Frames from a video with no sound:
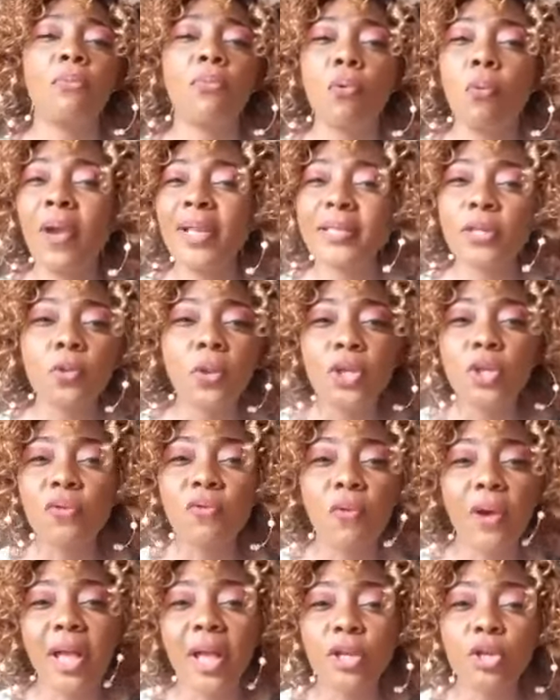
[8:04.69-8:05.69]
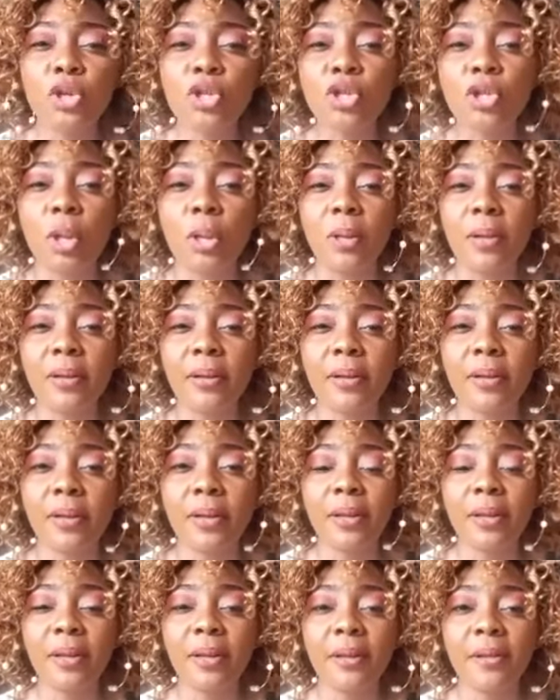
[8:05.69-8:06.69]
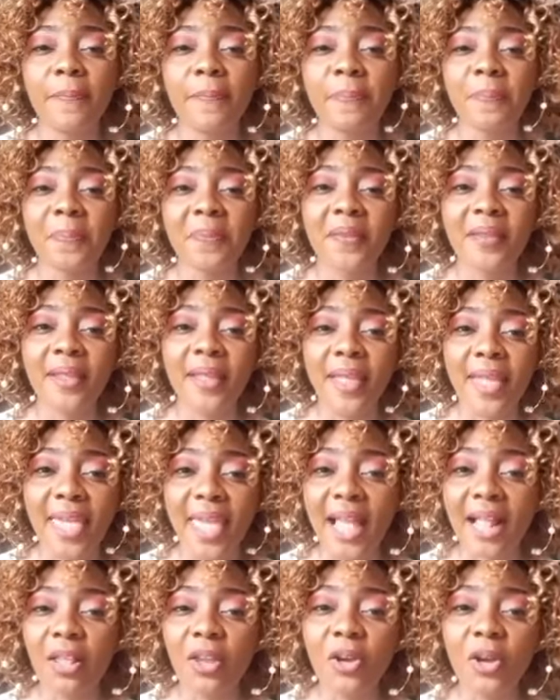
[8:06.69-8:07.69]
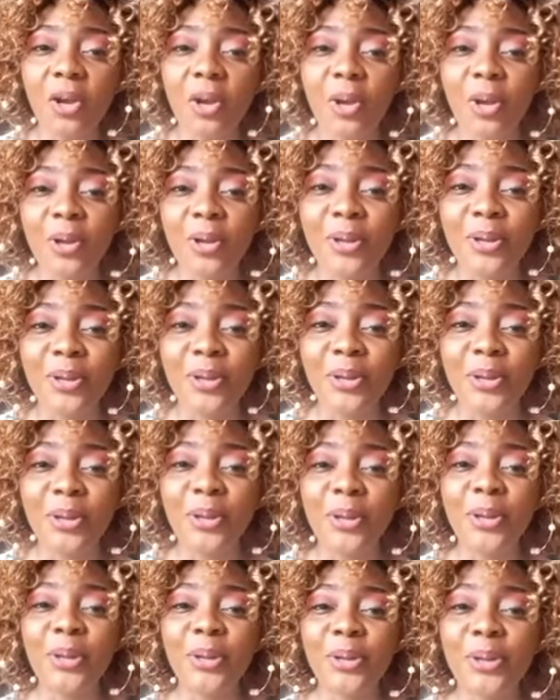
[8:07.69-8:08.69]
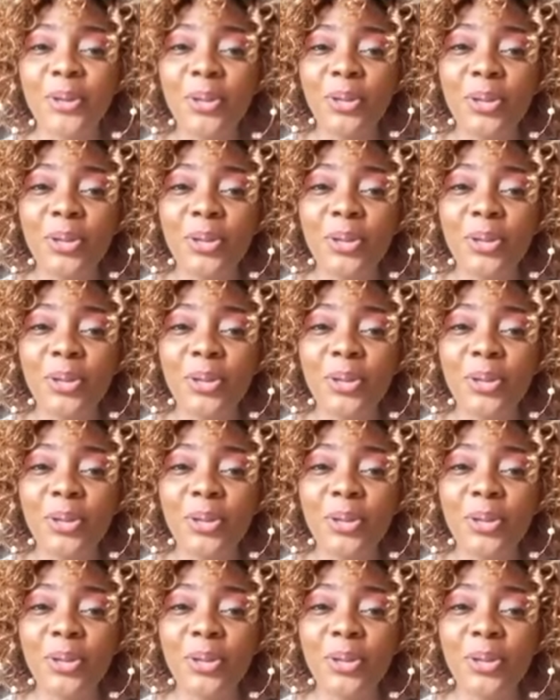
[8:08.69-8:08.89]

pourquoi est-ce que toi tu voyages seul Et alors, euh,